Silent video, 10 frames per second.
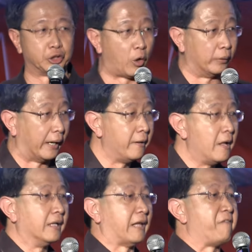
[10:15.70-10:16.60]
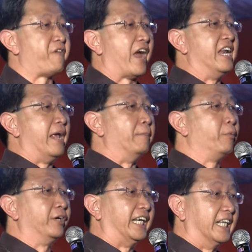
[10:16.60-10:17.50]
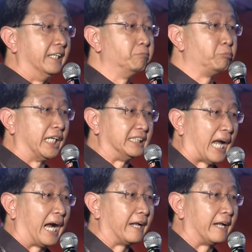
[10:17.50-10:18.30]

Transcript: 之后呢，他翻脸不认人，不认